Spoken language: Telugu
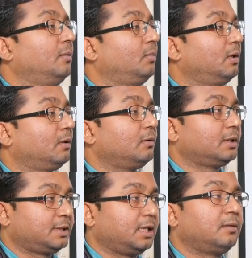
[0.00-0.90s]
పిల్లలు
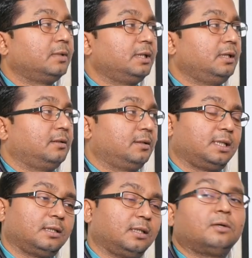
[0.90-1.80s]
కూడా చాలామంది
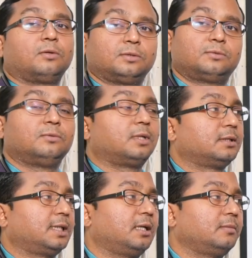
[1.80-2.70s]
నా దగ్గర వస్తూ
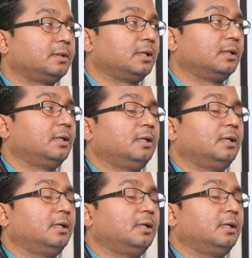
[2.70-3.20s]
ఉంటారు చాలామంది